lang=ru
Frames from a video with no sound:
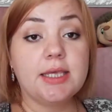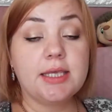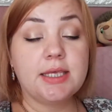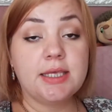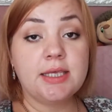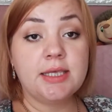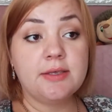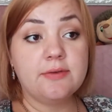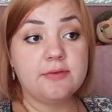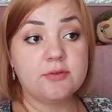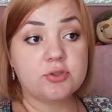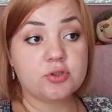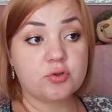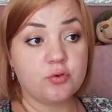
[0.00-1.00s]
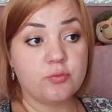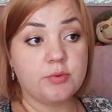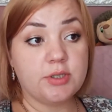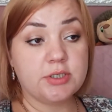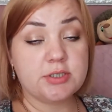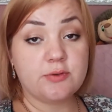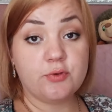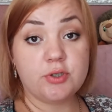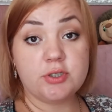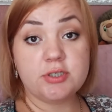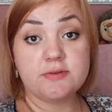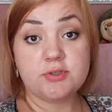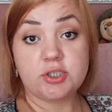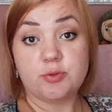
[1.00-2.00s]
И что у меня сегодня,
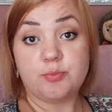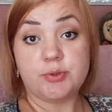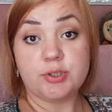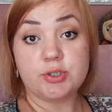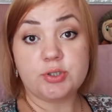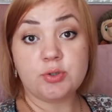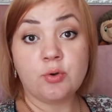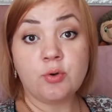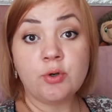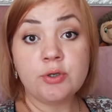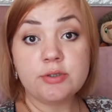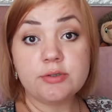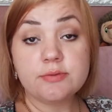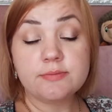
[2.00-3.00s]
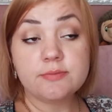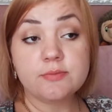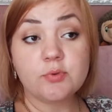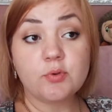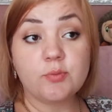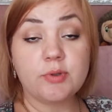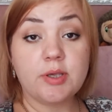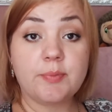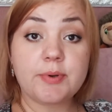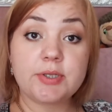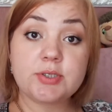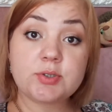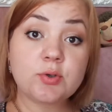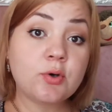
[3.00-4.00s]
девочки, происходит? У меня
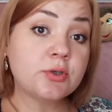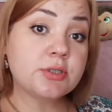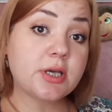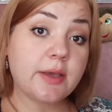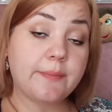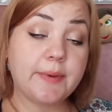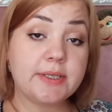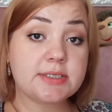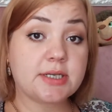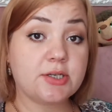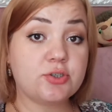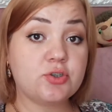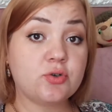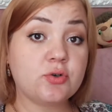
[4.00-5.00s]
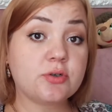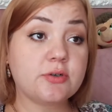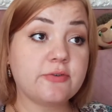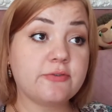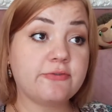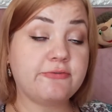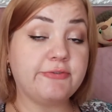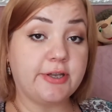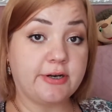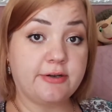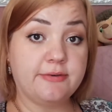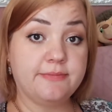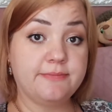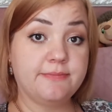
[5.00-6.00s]
происходит опять скачок
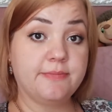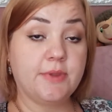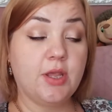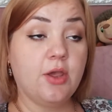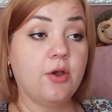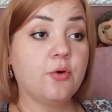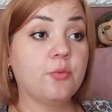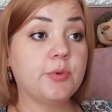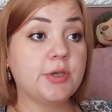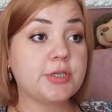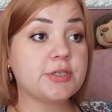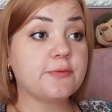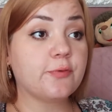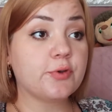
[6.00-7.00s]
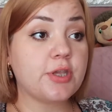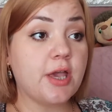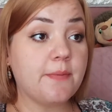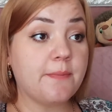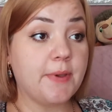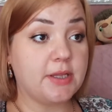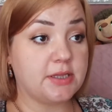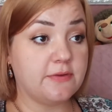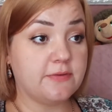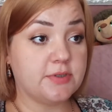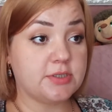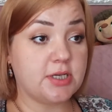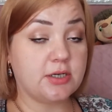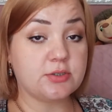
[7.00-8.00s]
вверх. У меня сегодня опять на
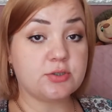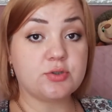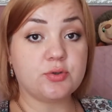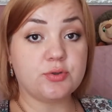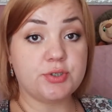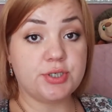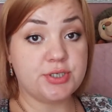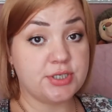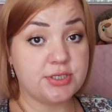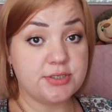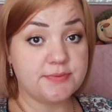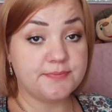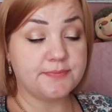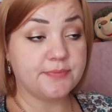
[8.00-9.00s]
весах 110.